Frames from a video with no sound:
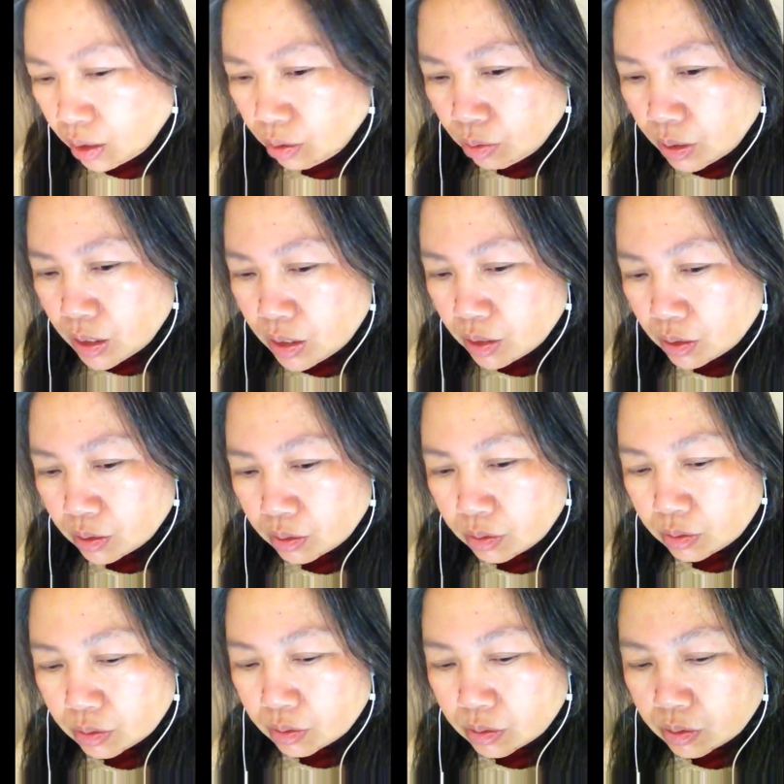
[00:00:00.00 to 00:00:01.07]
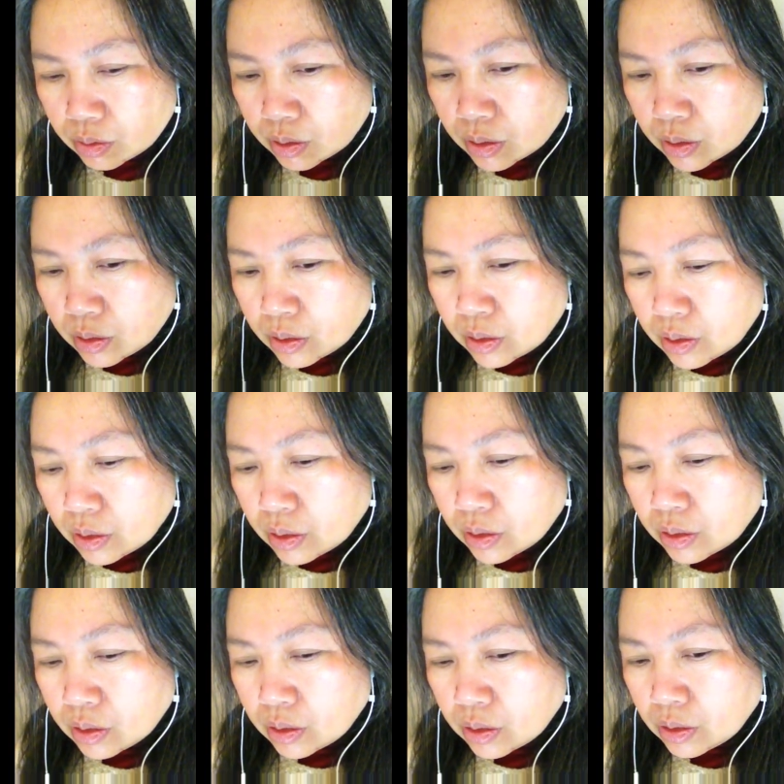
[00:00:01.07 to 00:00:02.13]
因为，
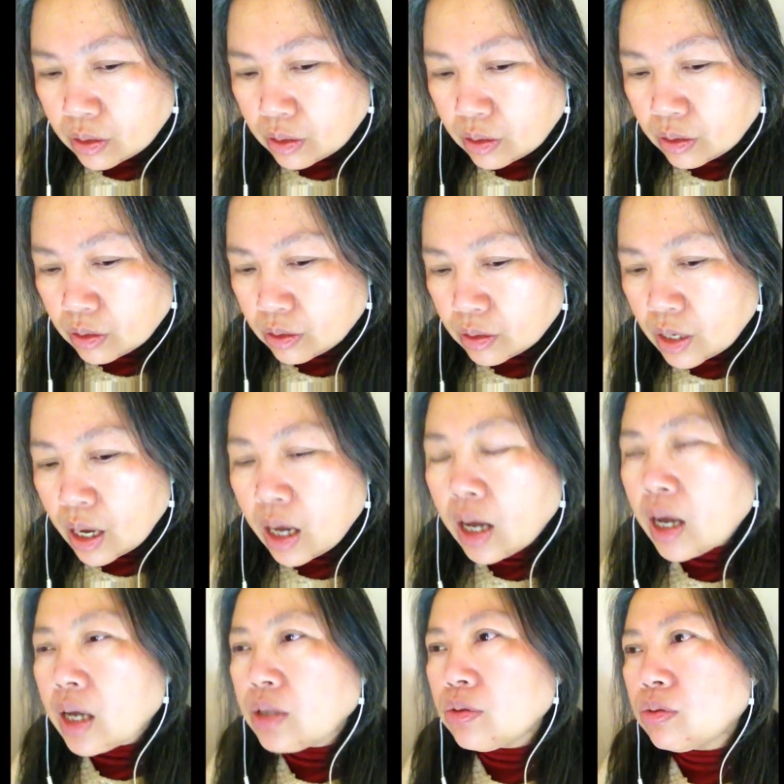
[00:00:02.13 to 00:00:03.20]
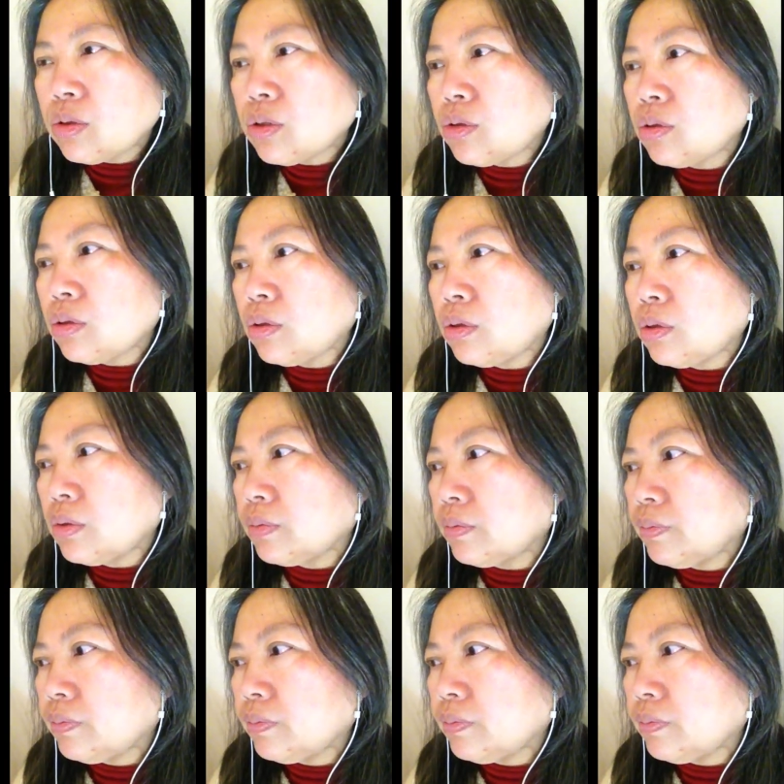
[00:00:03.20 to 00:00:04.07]
嗯，他就是说，